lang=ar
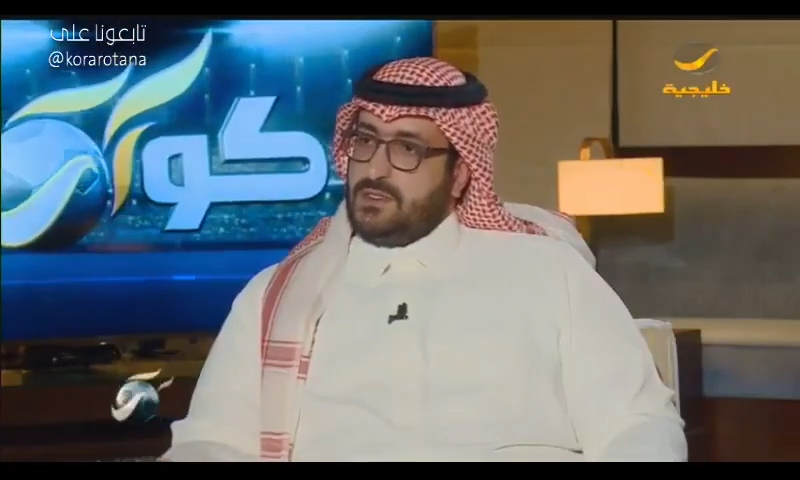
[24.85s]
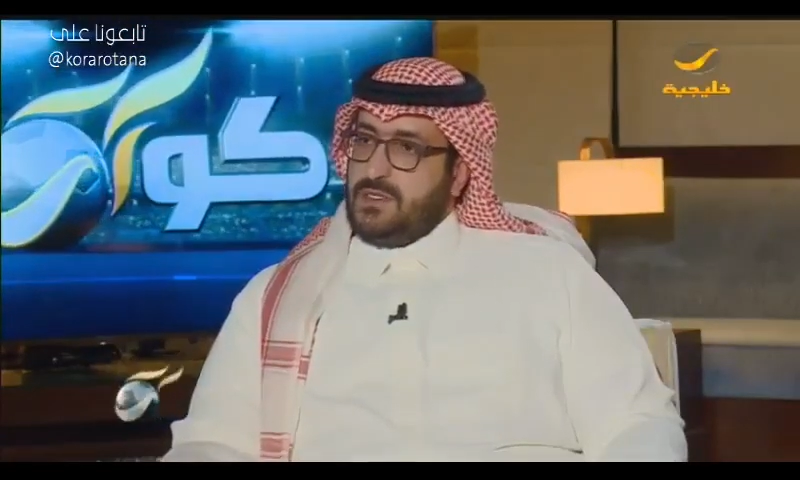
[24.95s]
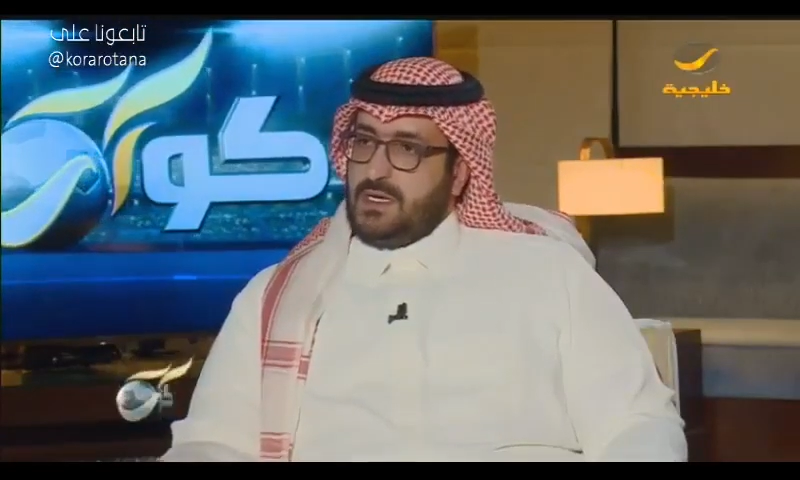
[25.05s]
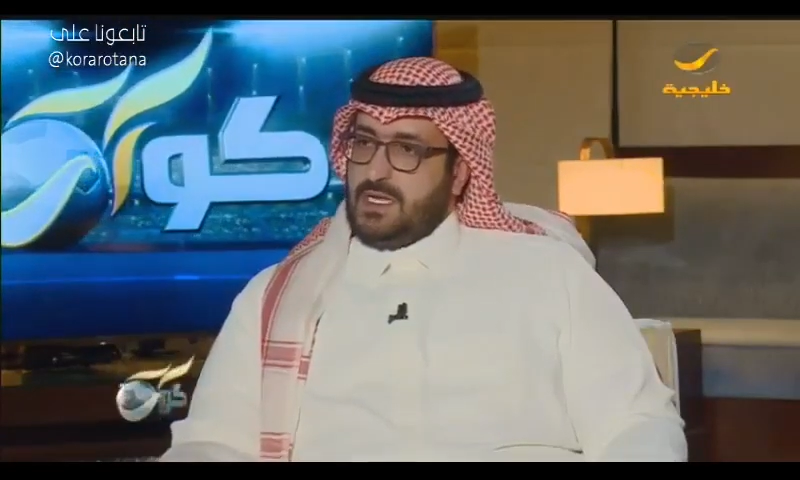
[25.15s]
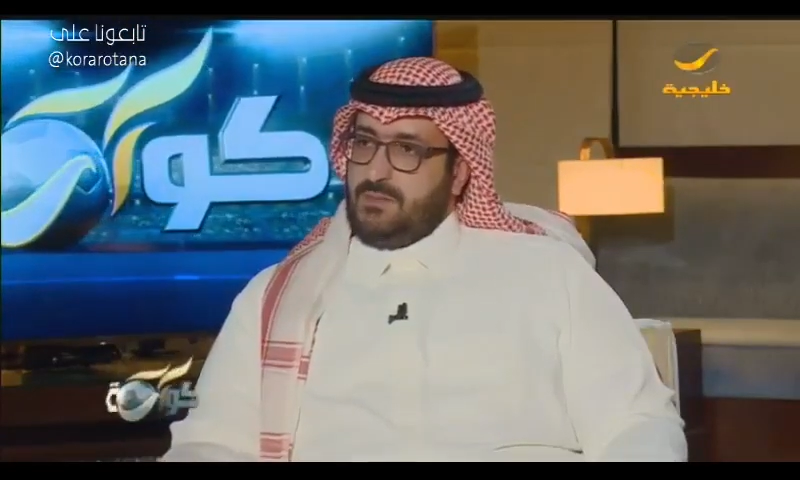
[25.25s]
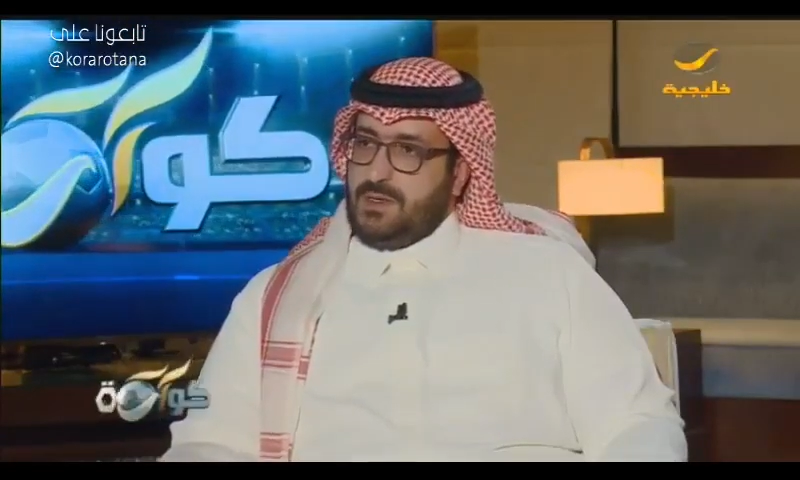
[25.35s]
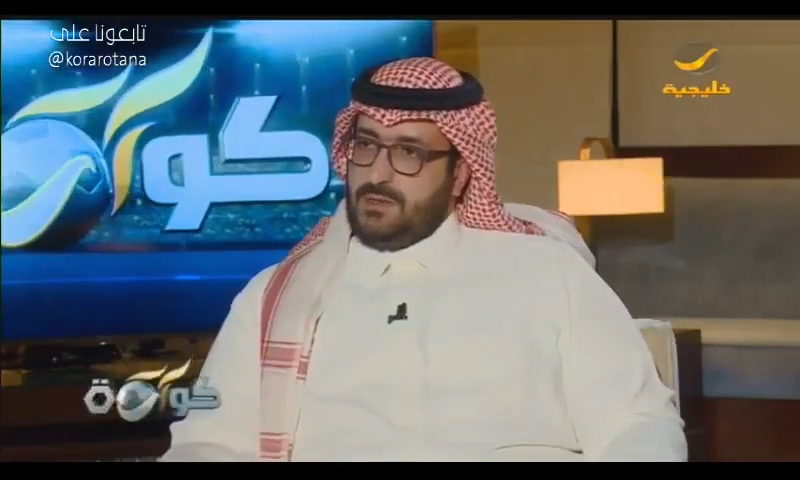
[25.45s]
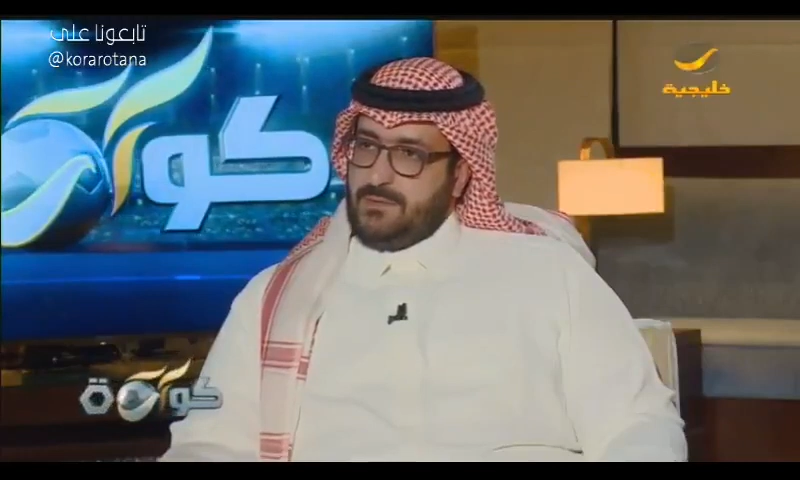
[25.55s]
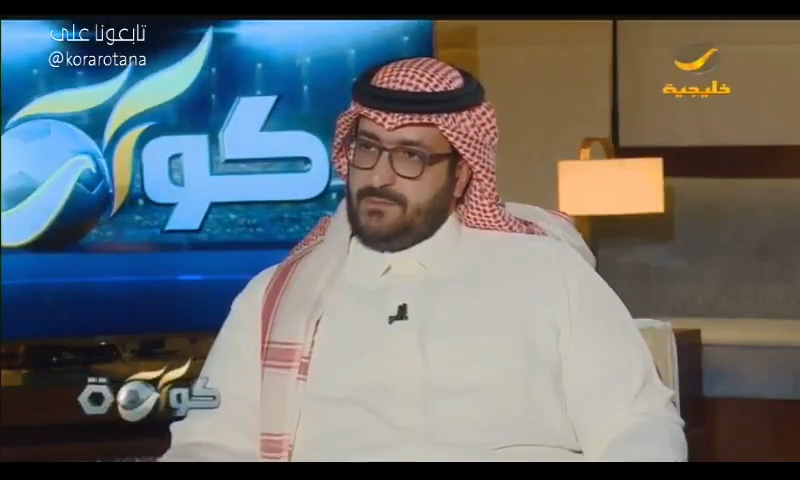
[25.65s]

السنيه كامله.